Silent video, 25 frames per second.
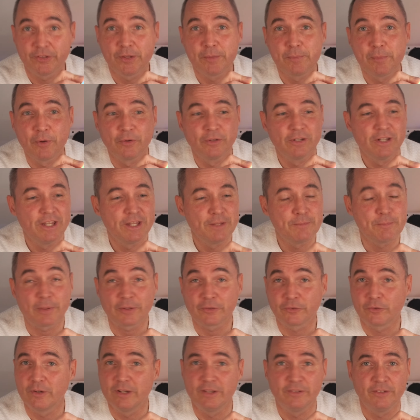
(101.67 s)
cette bande LED
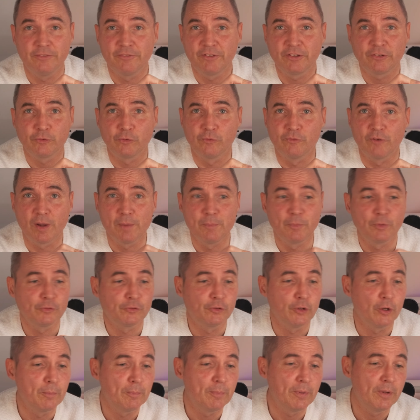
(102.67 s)
parce que les effets sont vraiment
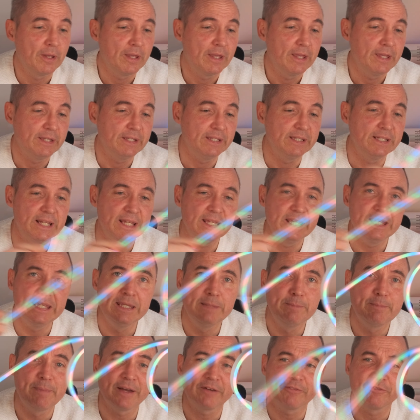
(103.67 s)
top, il est
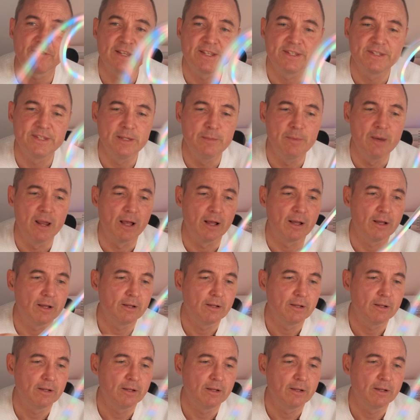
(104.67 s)
hyper flexible,